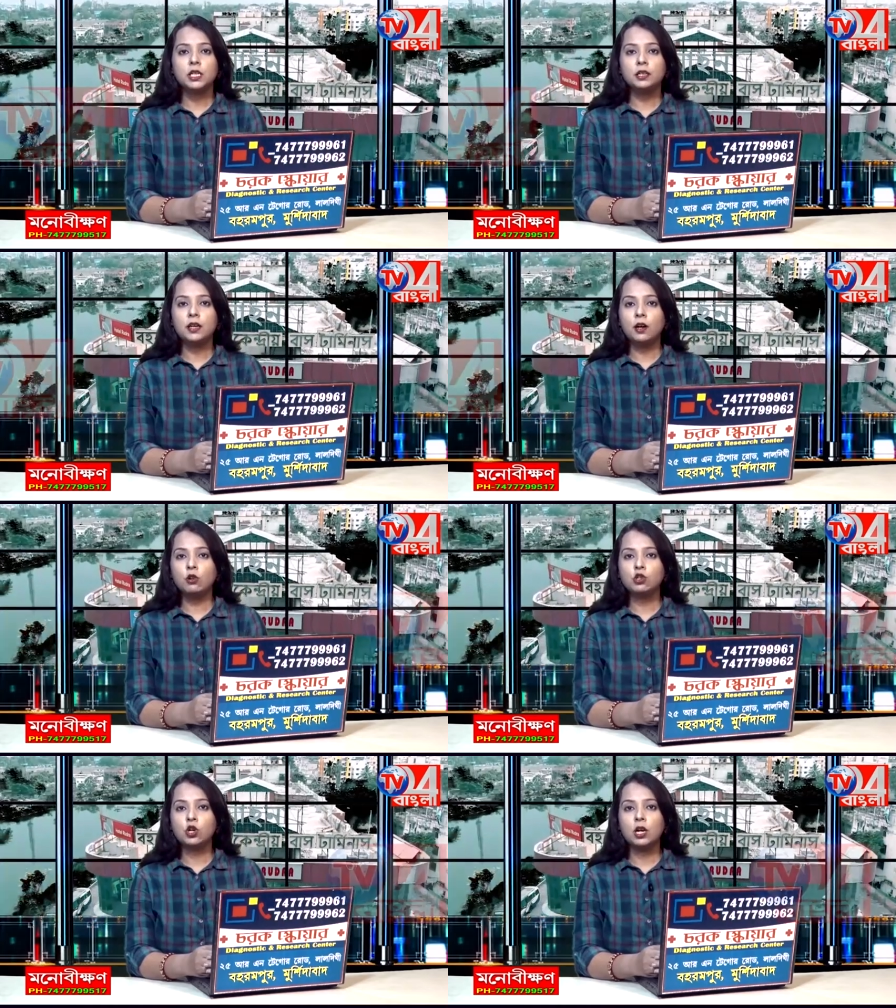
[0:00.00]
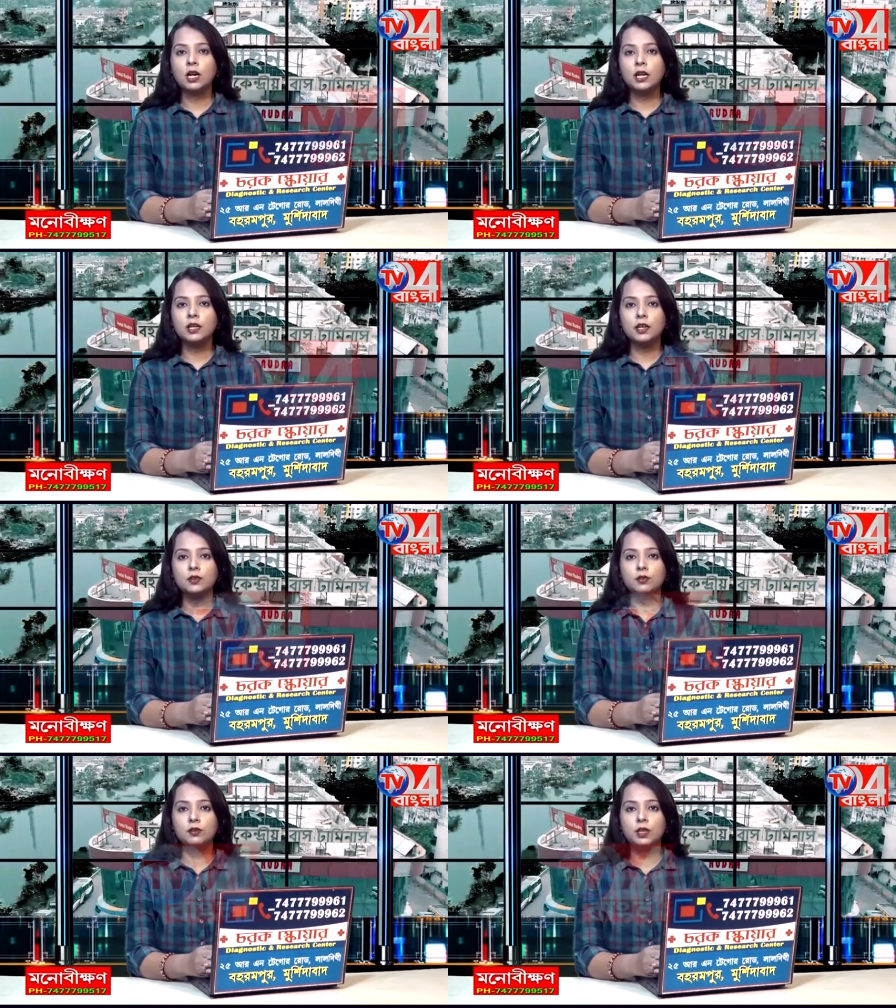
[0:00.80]
চিত্রাক্ষর সরকারের
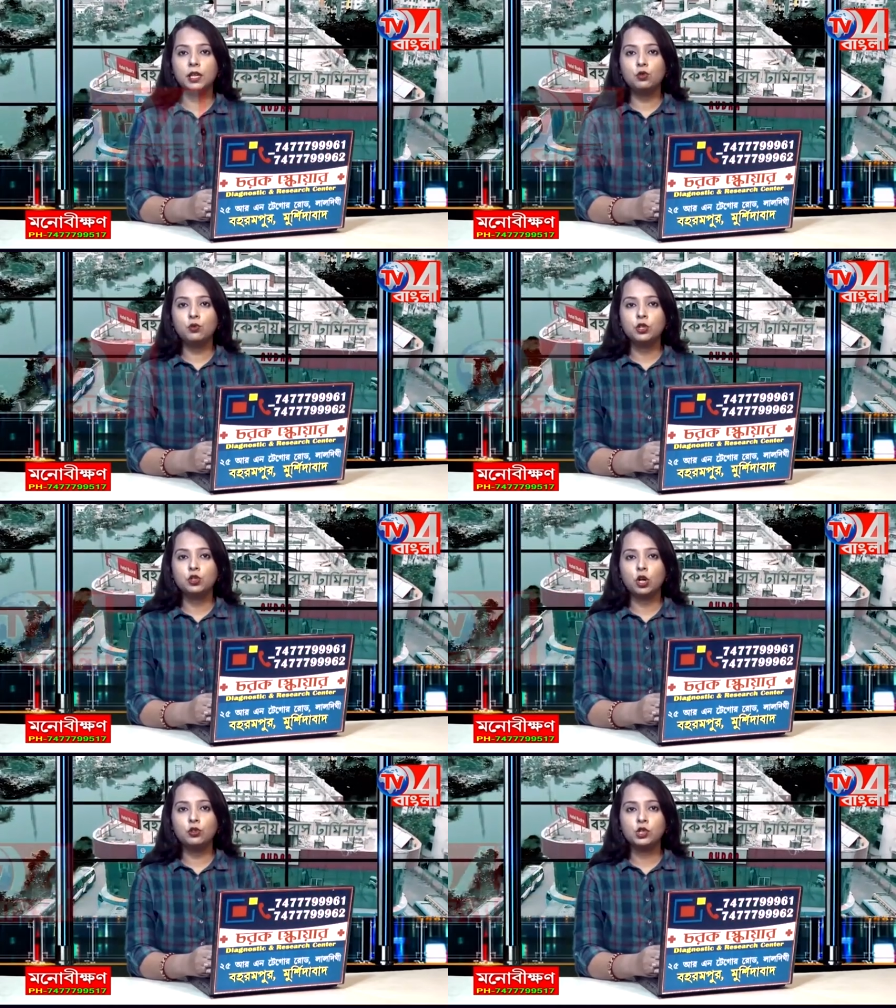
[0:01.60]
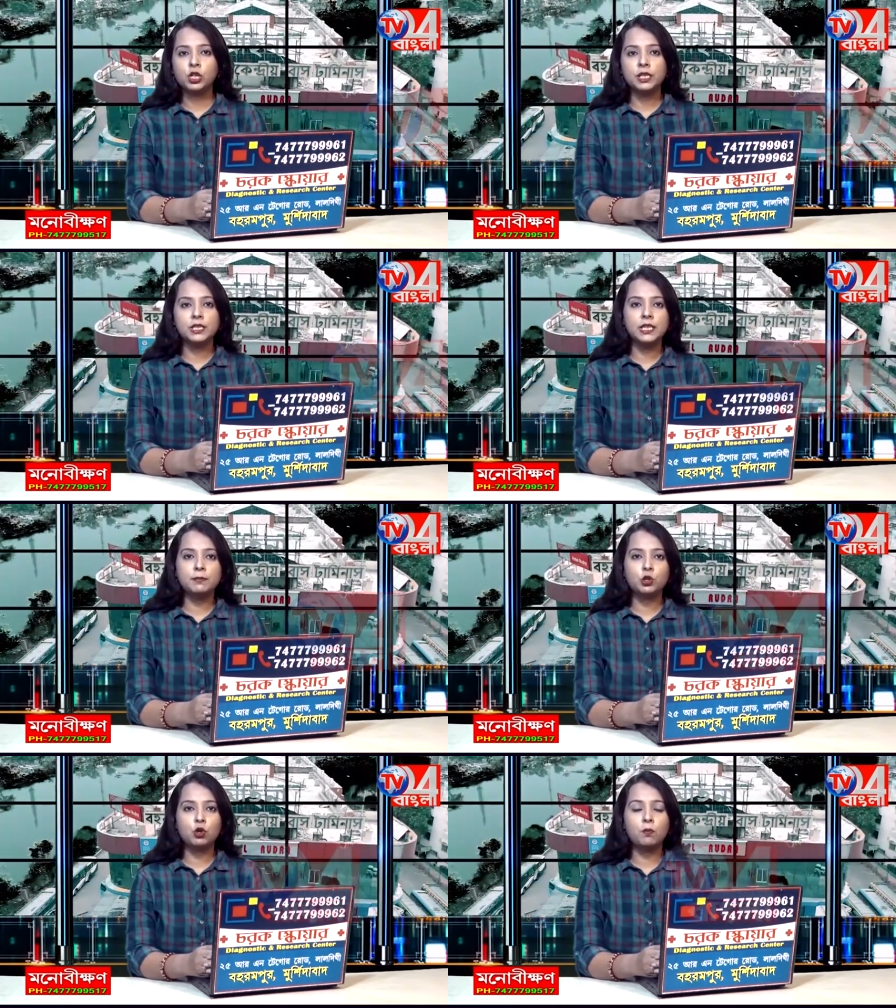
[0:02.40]
নেতৃত্বে দুই সদস্যের
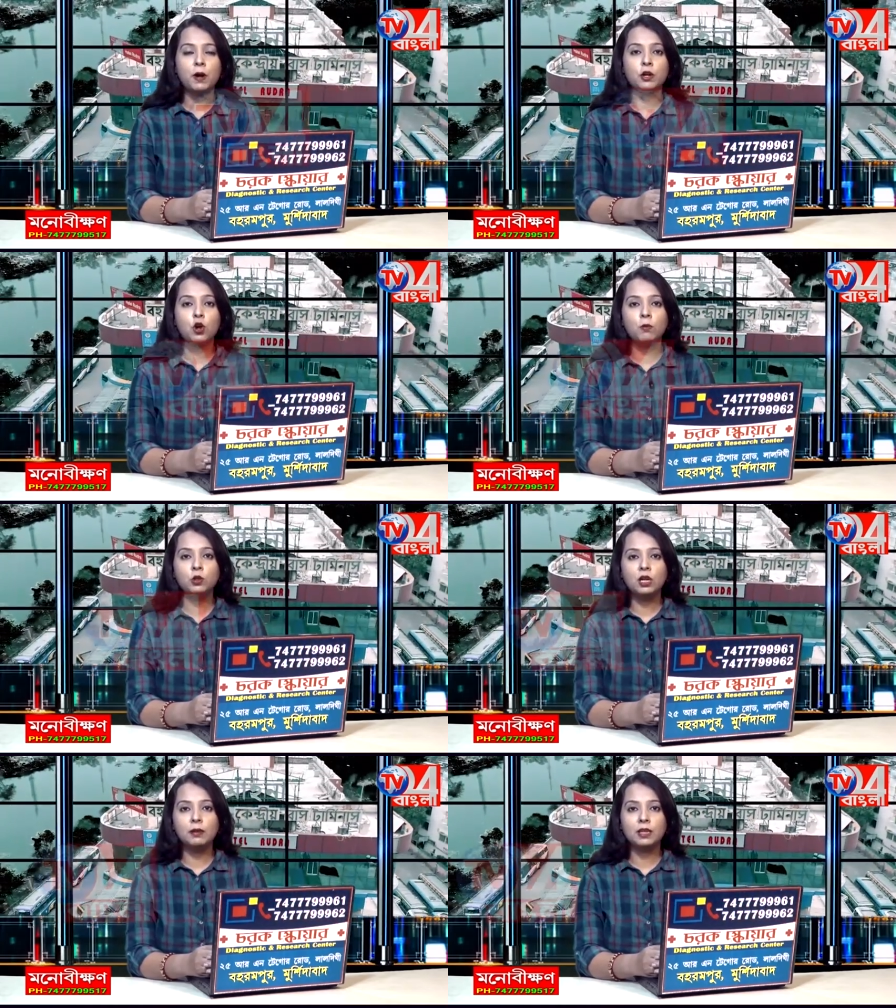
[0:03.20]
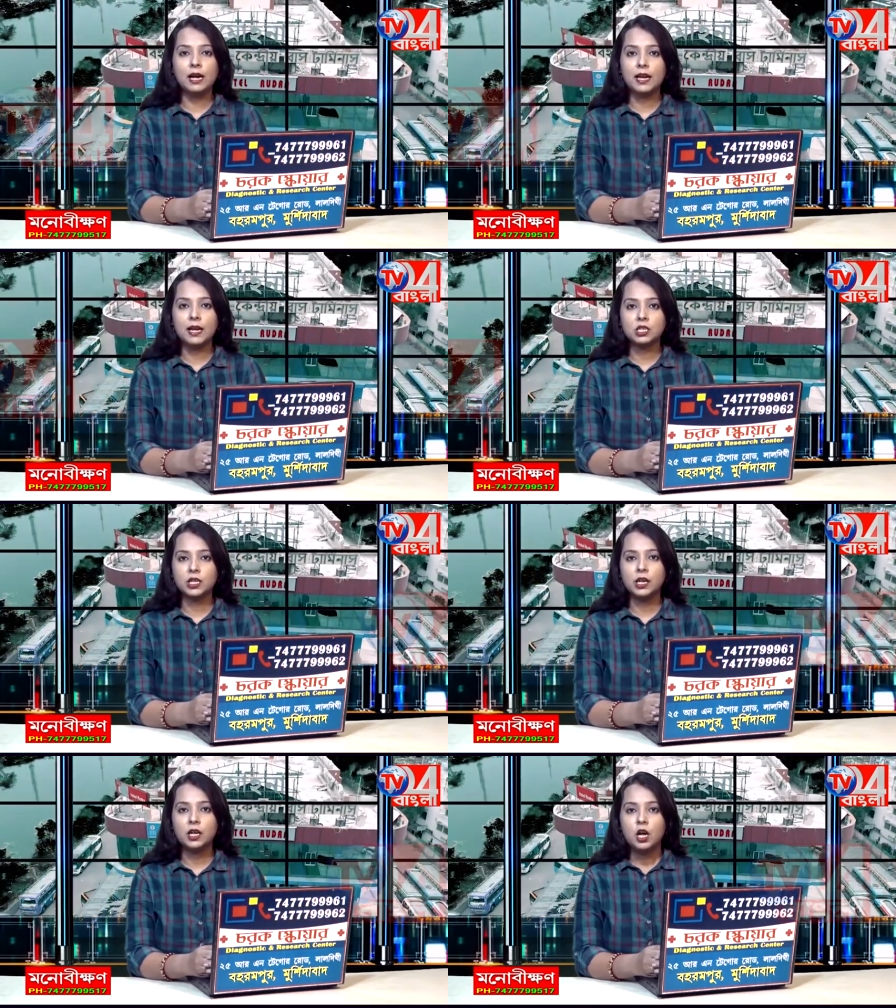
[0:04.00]
টিম সোমবার নবগ্রাম থানায় আসে